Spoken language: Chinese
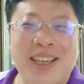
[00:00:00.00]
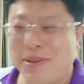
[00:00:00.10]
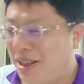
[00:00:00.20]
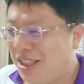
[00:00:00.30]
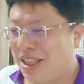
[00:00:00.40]

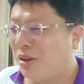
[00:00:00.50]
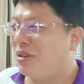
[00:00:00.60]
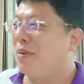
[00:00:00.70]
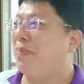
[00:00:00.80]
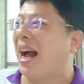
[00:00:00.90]
你们这些
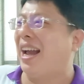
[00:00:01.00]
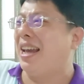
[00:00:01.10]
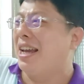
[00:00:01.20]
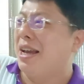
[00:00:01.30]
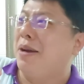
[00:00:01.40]
都已经
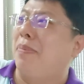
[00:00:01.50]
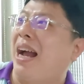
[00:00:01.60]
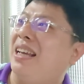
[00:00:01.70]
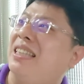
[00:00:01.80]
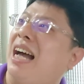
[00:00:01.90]
排
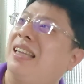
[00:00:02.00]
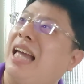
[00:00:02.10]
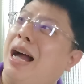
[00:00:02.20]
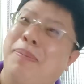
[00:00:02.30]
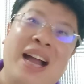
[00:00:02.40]
排长
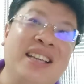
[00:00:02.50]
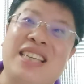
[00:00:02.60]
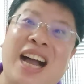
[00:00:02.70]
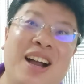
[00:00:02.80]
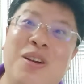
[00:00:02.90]
大排
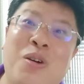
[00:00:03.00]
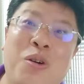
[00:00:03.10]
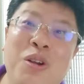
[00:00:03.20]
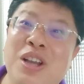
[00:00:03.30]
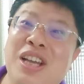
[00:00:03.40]
长
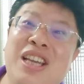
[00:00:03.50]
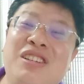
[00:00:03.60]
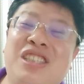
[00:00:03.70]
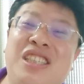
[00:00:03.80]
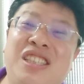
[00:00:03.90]
龙，
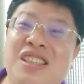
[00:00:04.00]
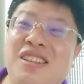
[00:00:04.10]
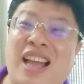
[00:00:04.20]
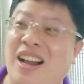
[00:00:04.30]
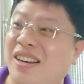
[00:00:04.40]
要挤
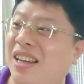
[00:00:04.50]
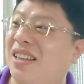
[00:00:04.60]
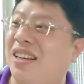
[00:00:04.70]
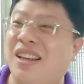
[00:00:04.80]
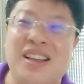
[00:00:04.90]
进党内
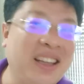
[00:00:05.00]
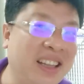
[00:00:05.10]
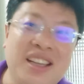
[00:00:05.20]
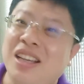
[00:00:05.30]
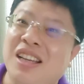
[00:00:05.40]
那个
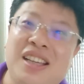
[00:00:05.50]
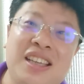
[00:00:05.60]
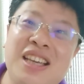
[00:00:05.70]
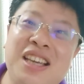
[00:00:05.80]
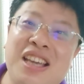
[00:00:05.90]

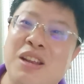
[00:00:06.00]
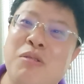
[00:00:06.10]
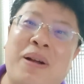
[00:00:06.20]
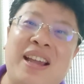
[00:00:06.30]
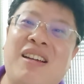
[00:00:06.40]
一一
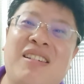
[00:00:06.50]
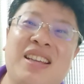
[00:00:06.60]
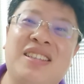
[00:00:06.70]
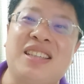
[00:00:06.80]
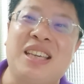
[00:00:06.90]
路排到
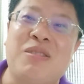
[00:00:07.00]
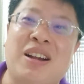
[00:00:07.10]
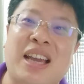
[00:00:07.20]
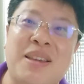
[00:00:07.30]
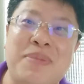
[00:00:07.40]
类似倪
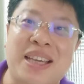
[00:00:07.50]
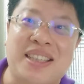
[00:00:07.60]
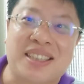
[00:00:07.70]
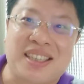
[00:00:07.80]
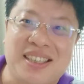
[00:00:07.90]
匡那一辈
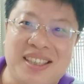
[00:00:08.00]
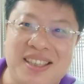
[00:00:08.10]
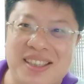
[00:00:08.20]
的人，